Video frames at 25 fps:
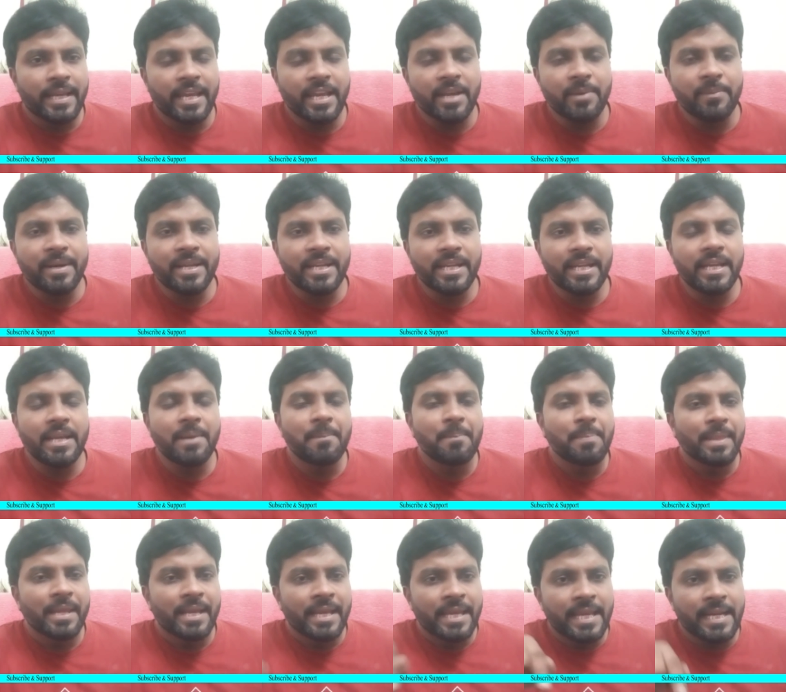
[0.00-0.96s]
ఏమని
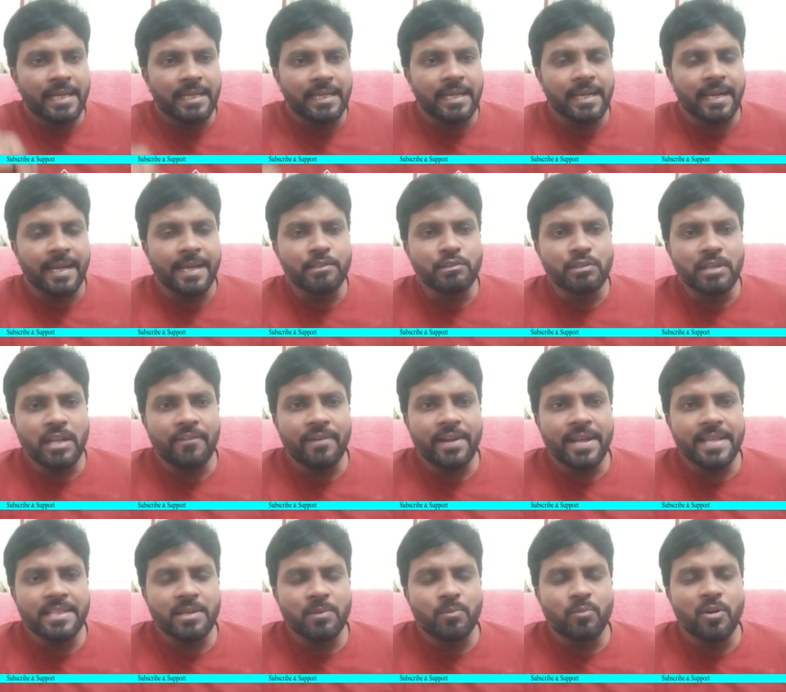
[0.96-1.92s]
ఇక్కడ రైతులు
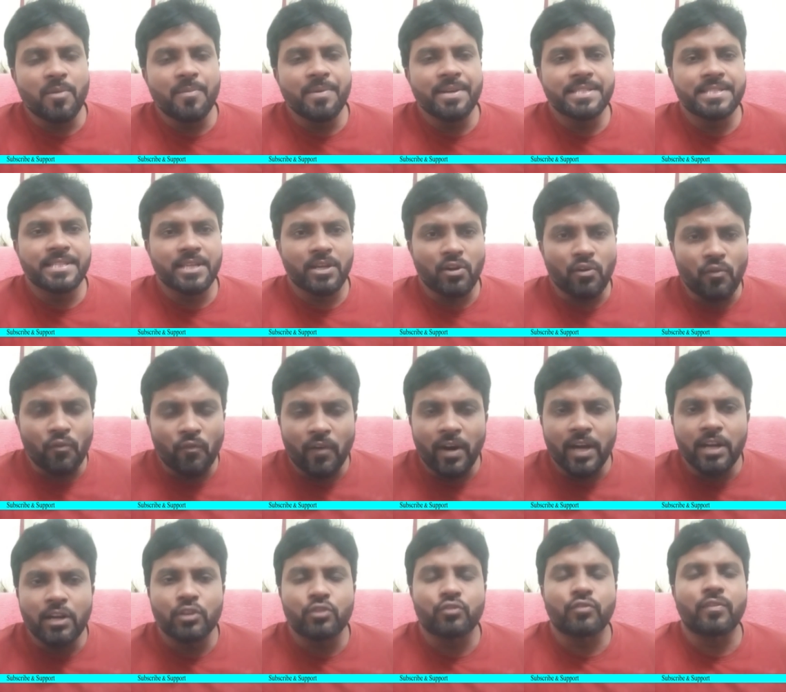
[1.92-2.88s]
ఎవరైతే భూమి ఇచ్చారో
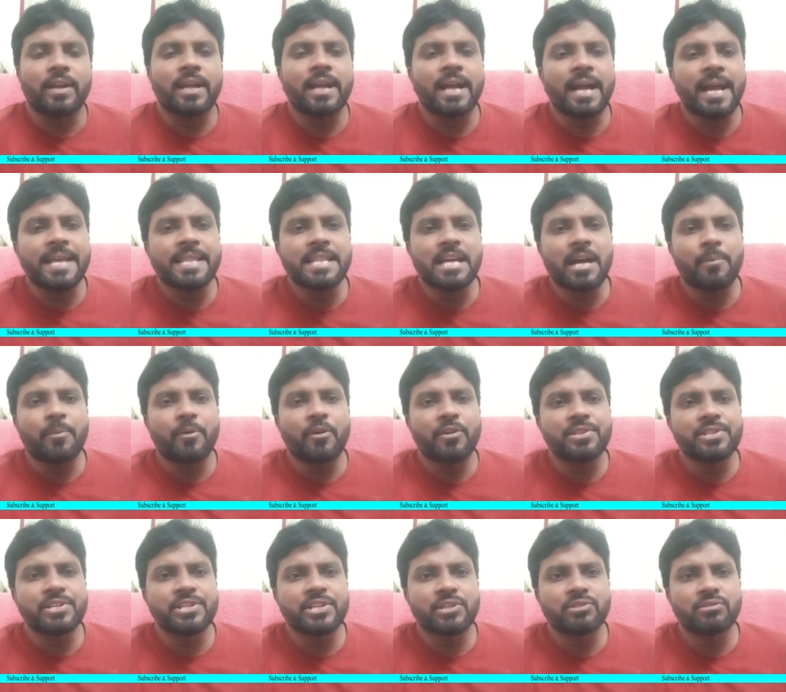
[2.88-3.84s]
వాళ్ళు త్వరగా ఇది
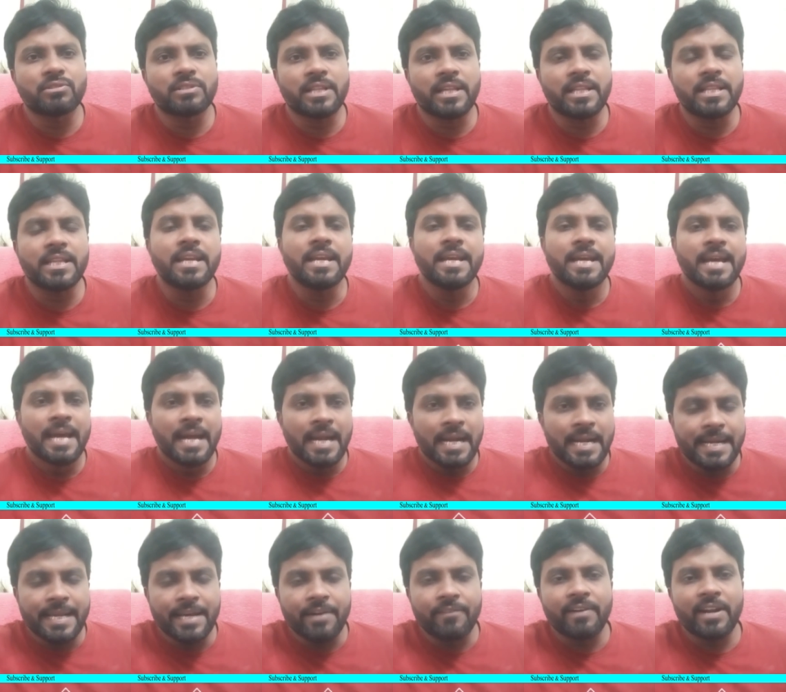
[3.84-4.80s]
అభివృద్ధి చెందుతుంది
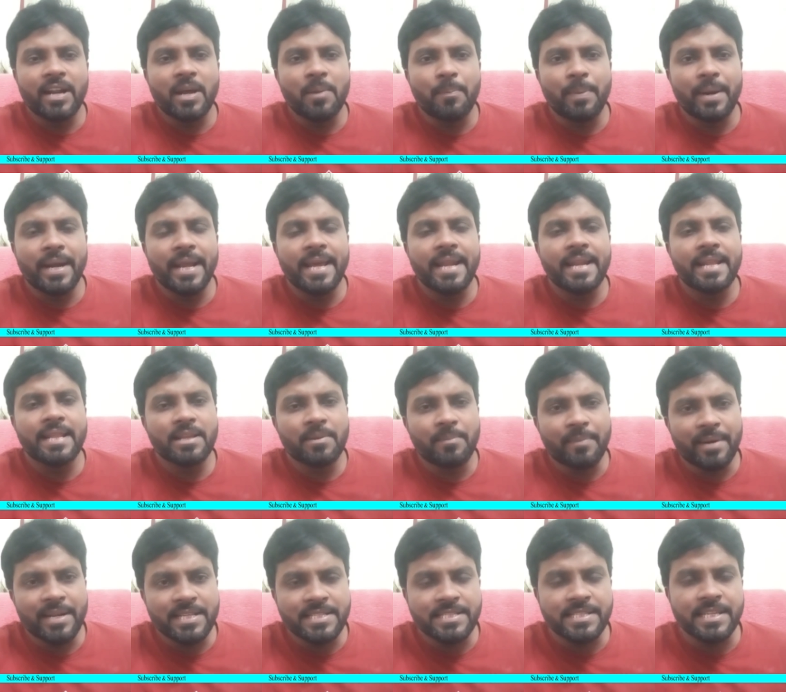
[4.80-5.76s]
డెవలప్ అనేది
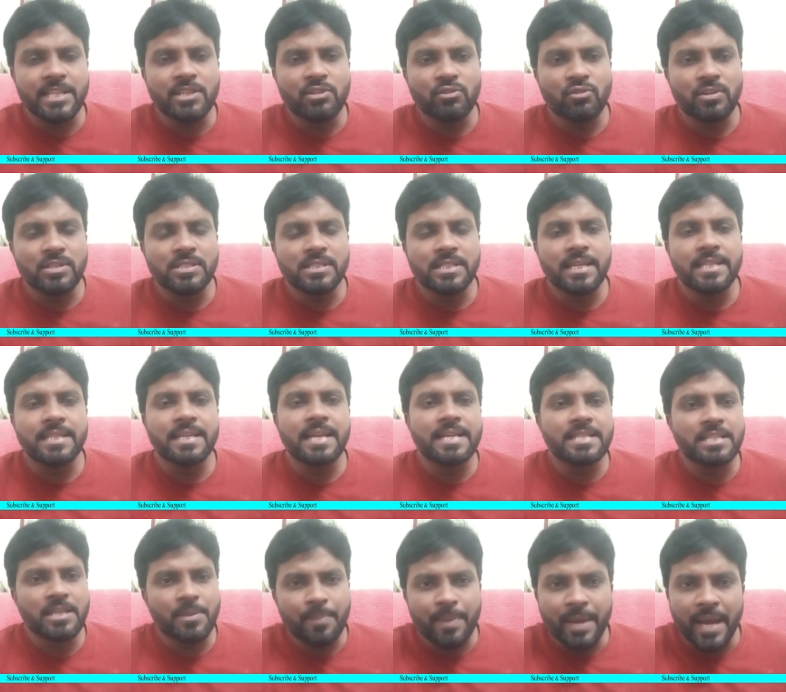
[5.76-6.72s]
మన చేతికి వస్తుంది
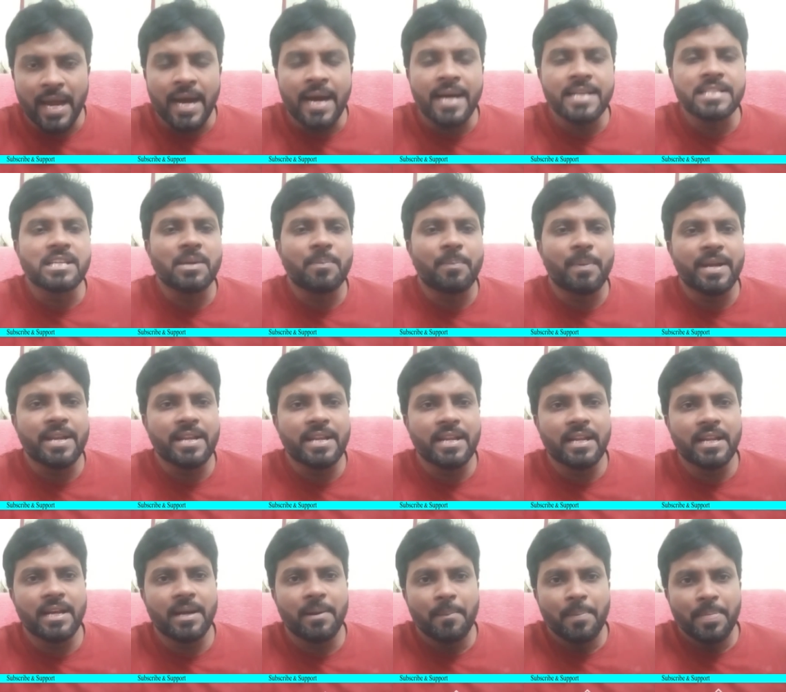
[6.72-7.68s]
అని చెప్పి
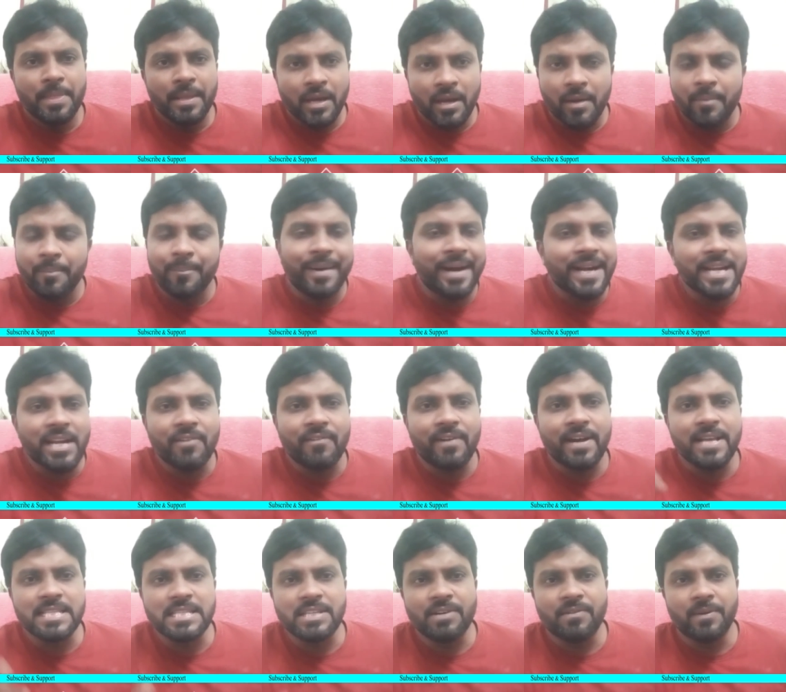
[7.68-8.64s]
ఆశపడిన మాట
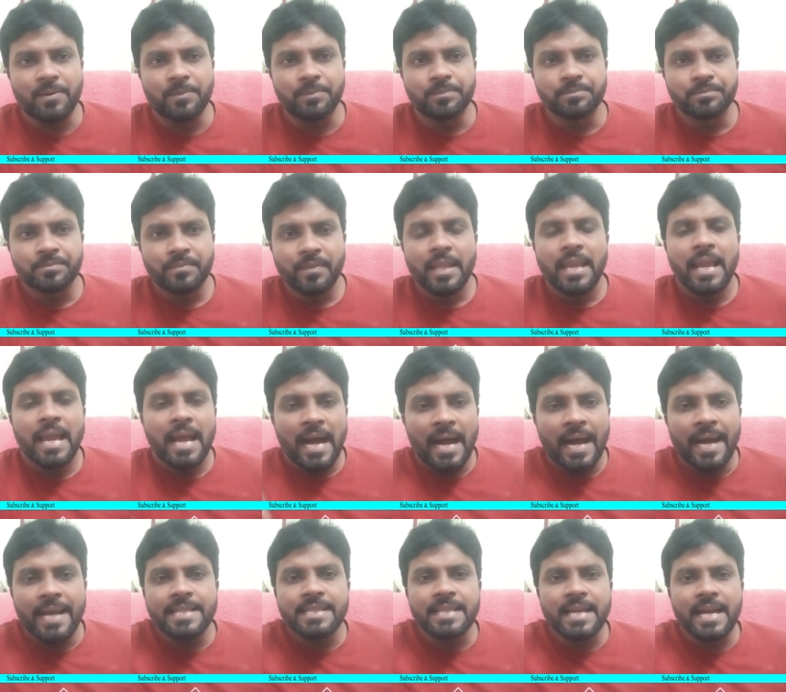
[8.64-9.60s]
వాస్తవం
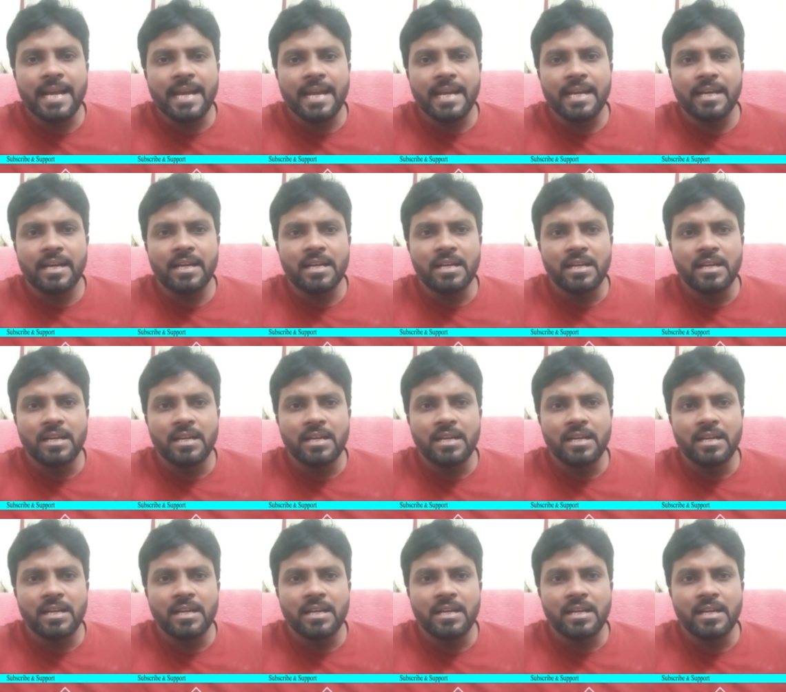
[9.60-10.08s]
అయితే అక్కడ